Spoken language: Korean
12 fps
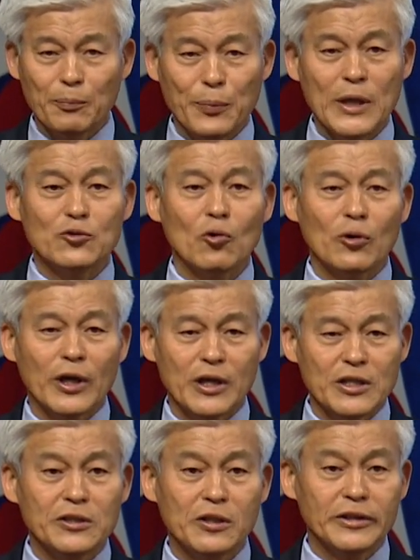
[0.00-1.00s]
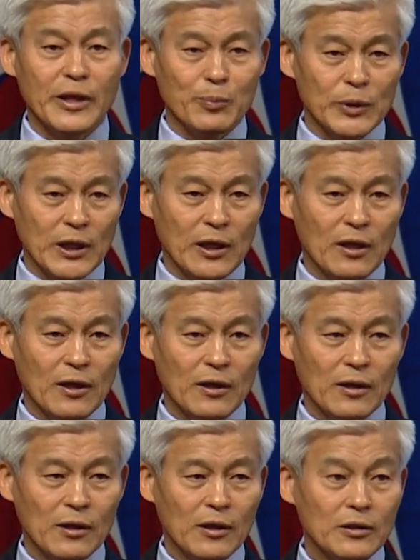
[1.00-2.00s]
배 속에 있을 때입니다.
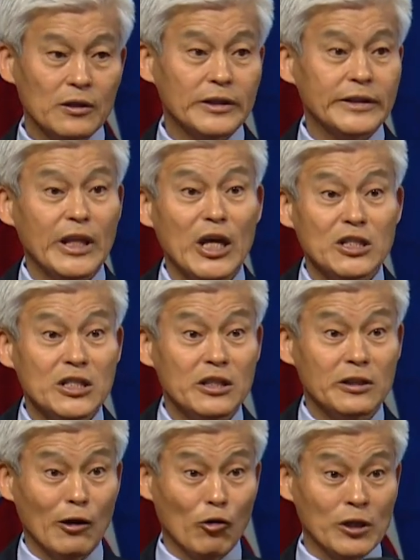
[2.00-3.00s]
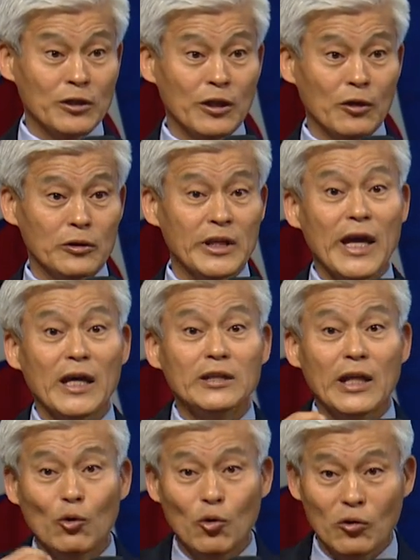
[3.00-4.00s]
그걸 태식이라고 하는데요. 태아
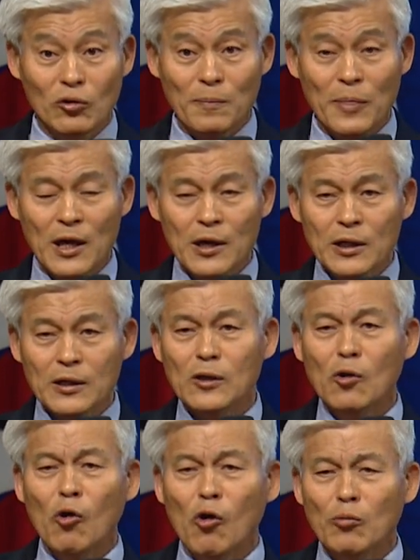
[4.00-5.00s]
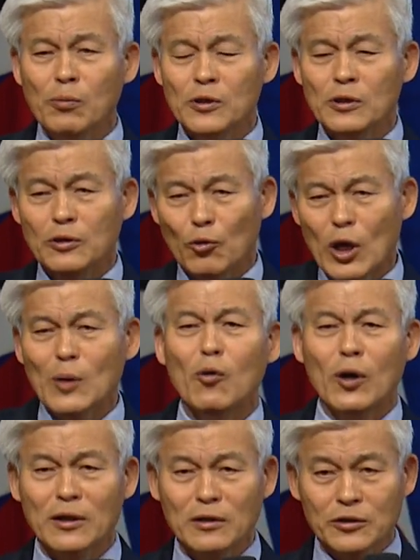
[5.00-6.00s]
때 호흡. 그 호흡을
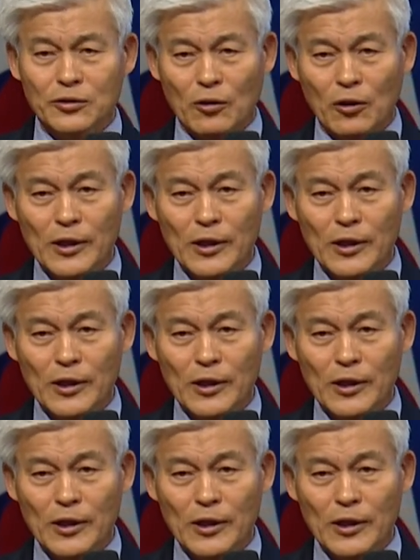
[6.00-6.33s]
회복하는 거죠.